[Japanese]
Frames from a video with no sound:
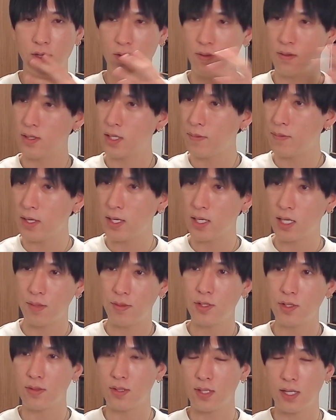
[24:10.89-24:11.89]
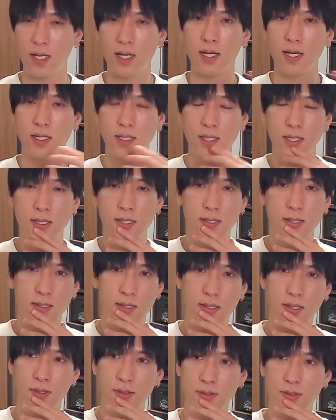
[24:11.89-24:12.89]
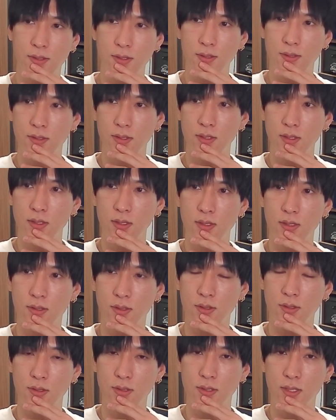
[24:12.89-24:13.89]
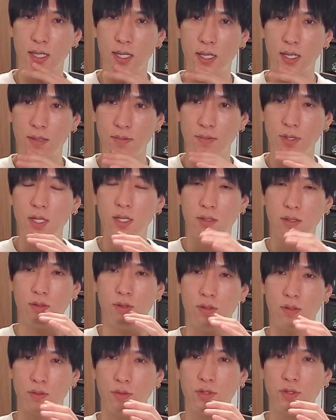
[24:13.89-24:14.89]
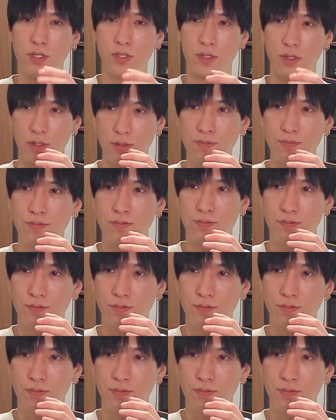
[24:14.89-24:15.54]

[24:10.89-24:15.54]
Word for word: いろんな銘柄見とったら、あの、その構図が見えてくると思うんですよ。